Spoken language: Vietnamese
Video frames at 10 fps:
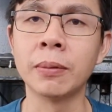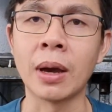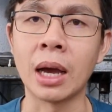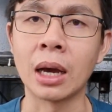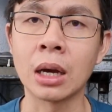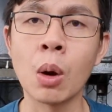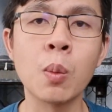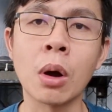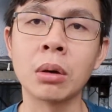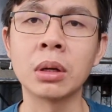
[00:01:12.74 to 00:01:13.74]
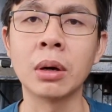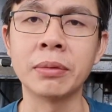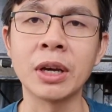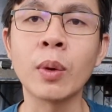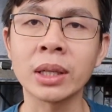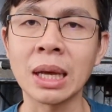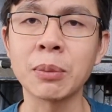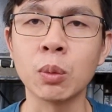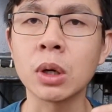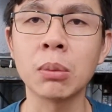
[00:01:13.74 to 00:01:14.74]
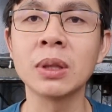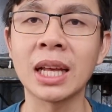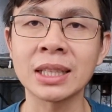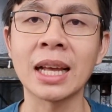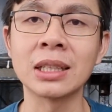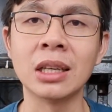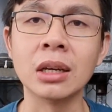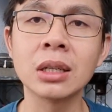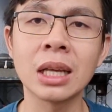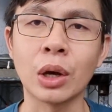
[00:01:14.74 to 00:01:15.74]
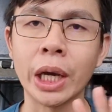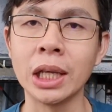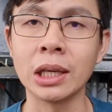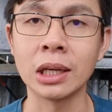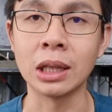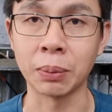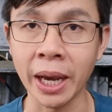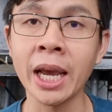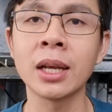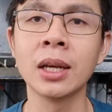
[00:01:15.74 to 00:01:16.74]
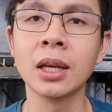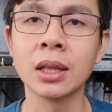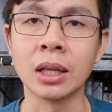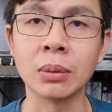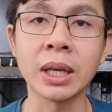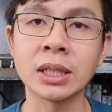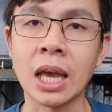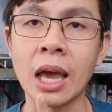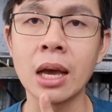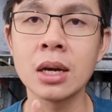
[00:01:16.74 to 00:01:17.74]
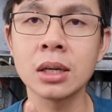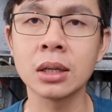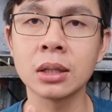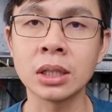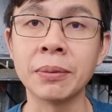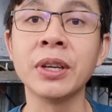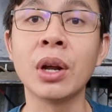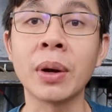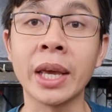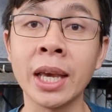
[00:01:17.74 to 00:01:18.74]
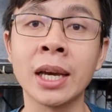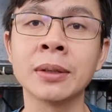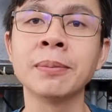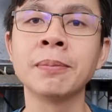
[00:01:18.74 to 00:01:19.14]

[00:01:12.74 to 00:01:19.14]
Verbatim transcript: và không cần phải quan tâm, cũng không lăn tăn những cái loại lọc khác, thì chúng ta sẽ xem video này nhé.